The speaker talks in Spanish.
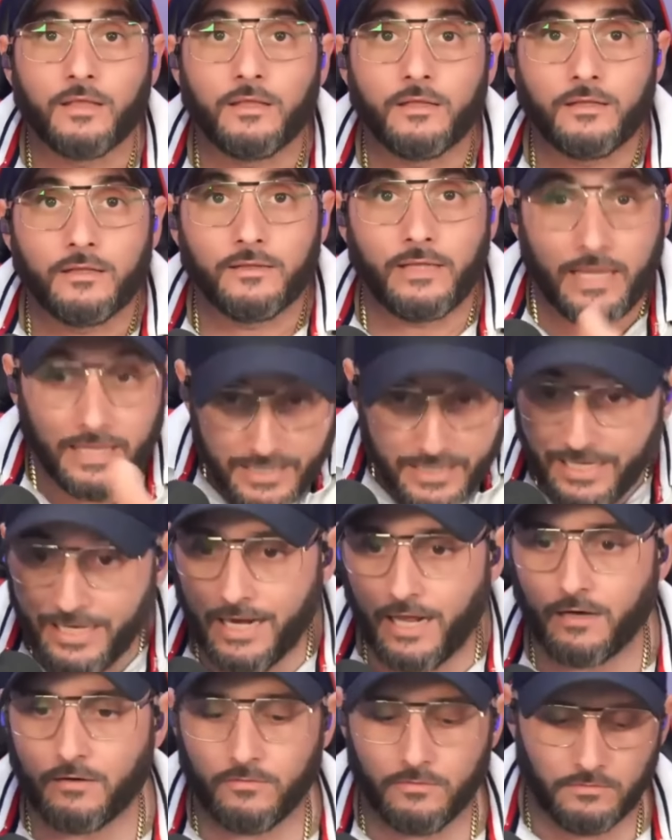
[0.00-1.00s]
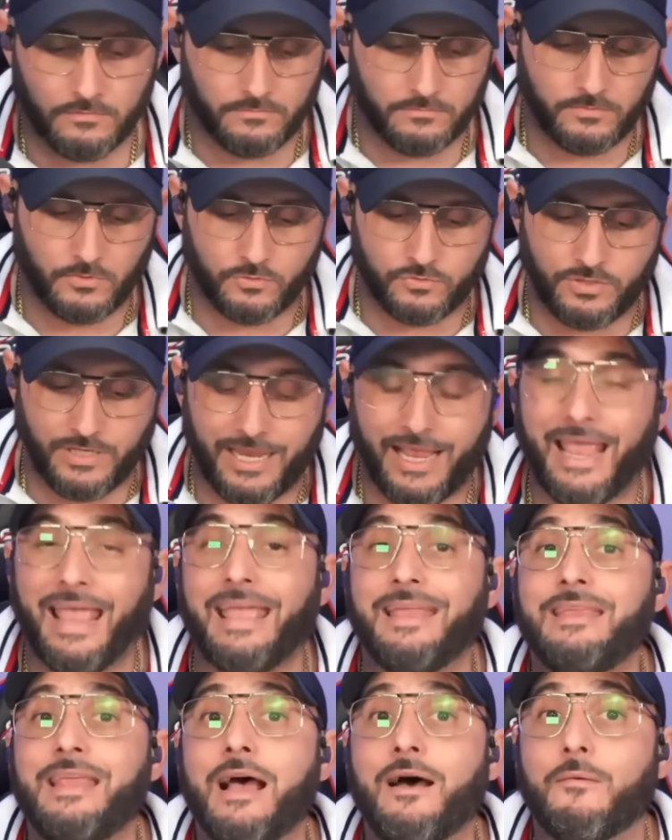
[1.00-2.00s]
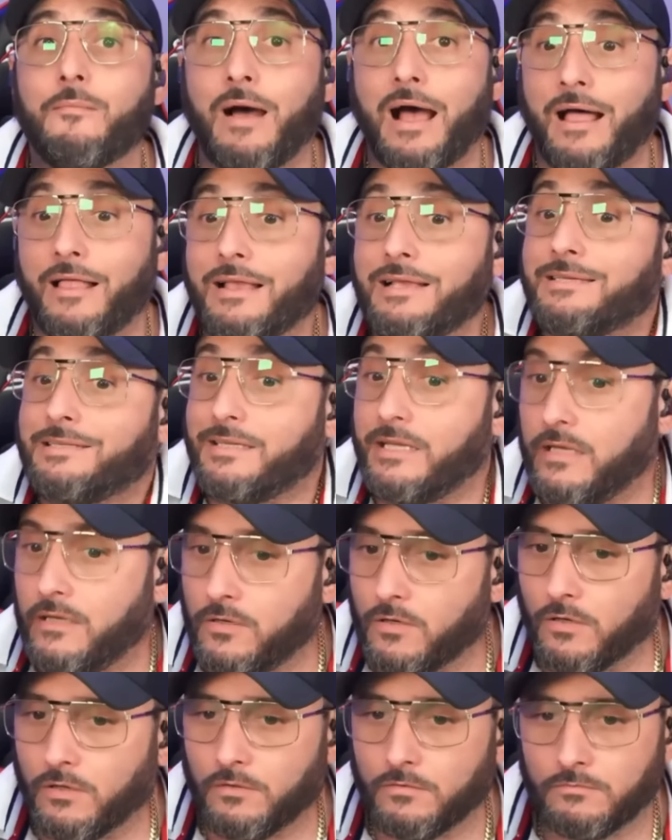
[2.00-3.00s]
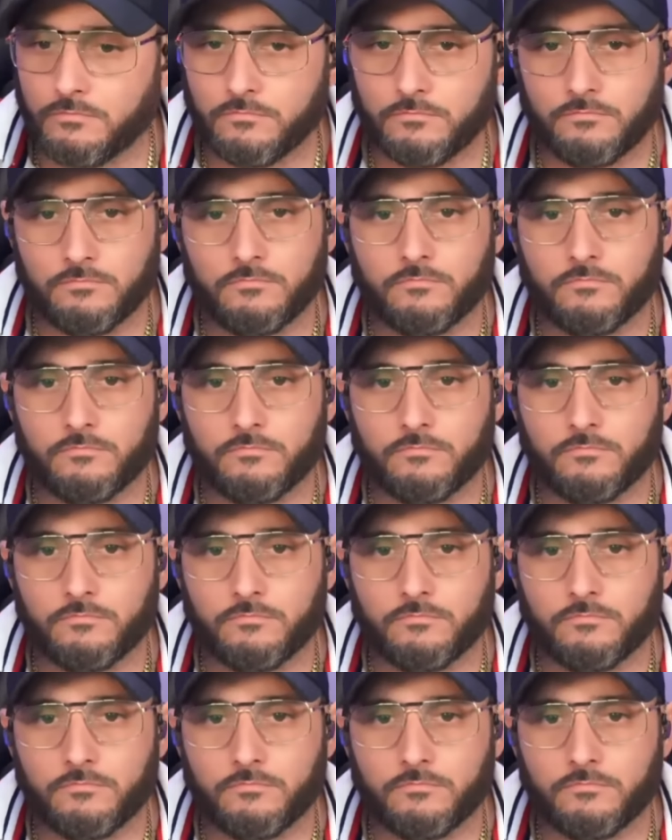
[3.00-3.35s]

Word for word: De Irina, ¿no? Entonces ella va a decir no,